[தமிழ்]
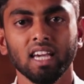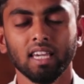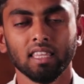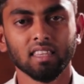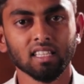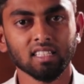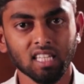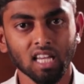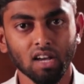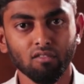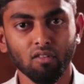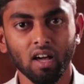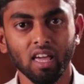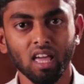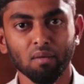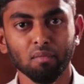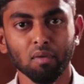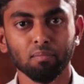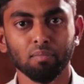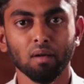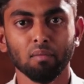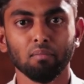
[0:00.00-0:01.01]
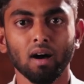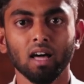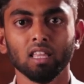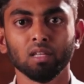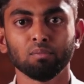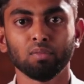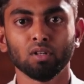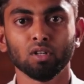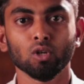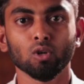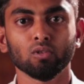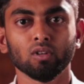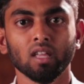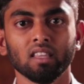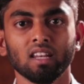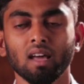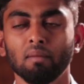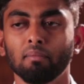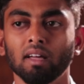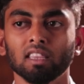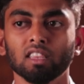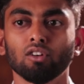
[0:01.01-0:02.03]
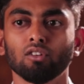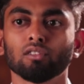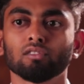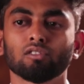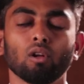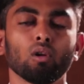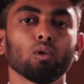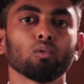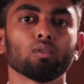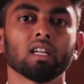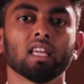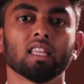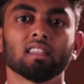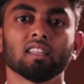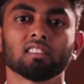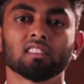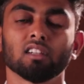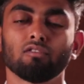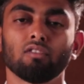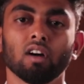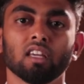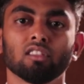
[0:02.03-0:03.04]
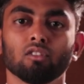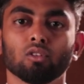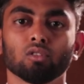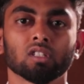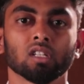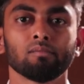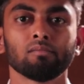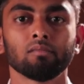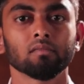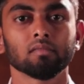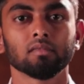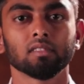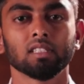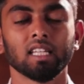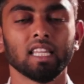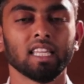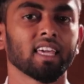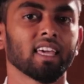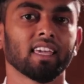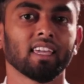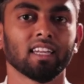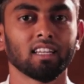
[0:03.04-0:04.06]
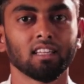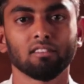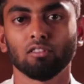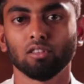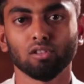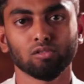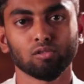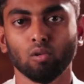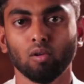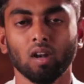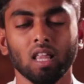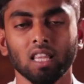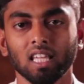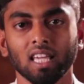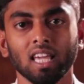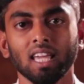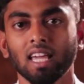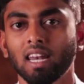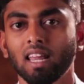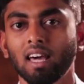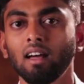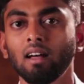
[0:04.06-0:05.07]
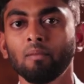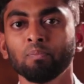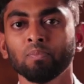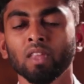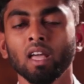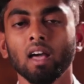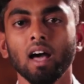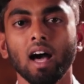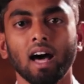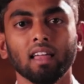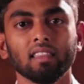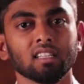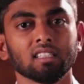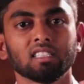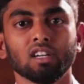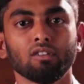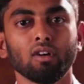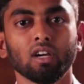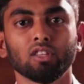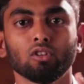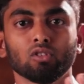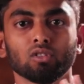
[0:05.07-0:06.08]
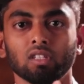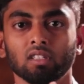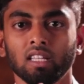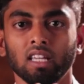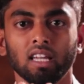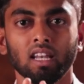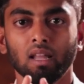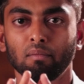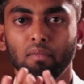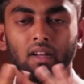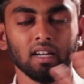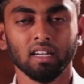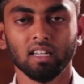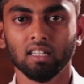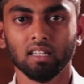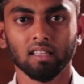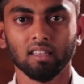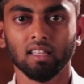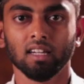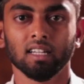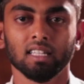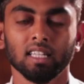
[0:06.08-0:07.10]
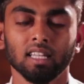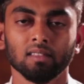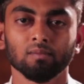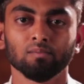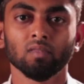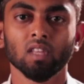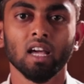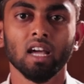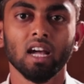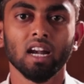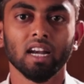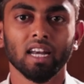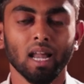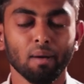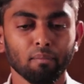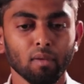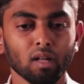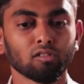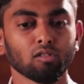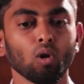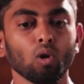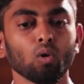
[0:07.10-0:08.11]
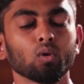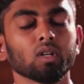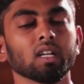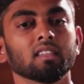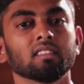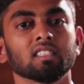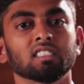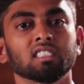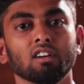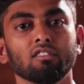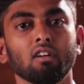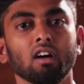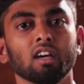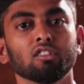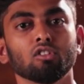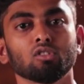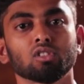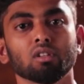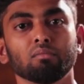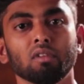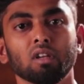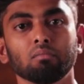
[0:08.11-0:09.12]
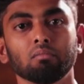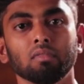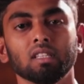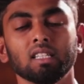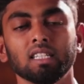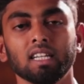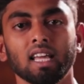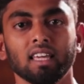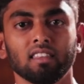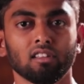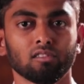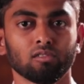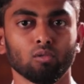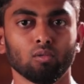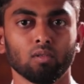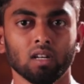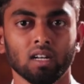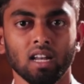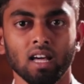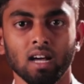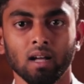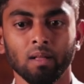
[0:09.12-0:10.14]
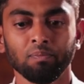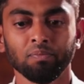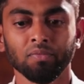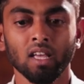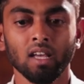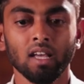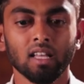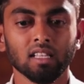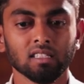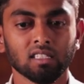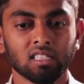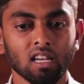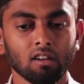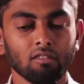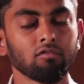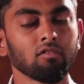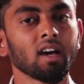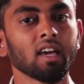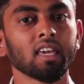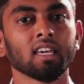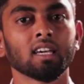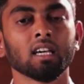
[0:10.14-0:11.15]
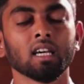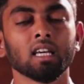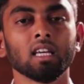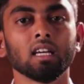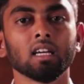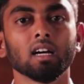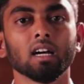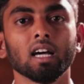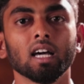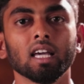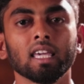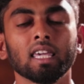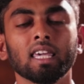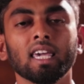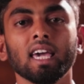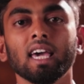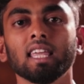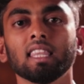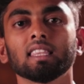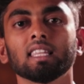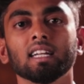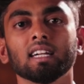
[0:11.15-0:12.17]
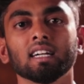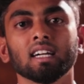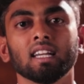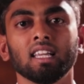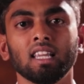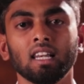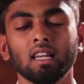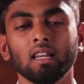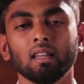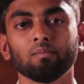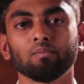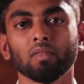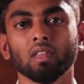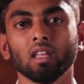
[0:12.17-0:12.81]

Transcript: இந்த செவ்வாய் அமைப்பில் பாதிப்பு இருக்கக்கூடாதுன்னா மற்றவங்க சொல்லக்கூடிய இந்த செவ்வாய் தோஷம் நீங்கள் எங்கிட்ட வந்து சொல்லாதீங்க ஏன்னா அந்த செவ்வாய் தோஷத்தையே நம்ம எடுக்கிறதே கிடையாது நம்ம சொல்லக்கூடிய இந்த செவ்வாய் தோஷம் என்பது நான் எதை சொல்கிறேன்னா செவ்வாய்க்கு கேந்திரங்களில்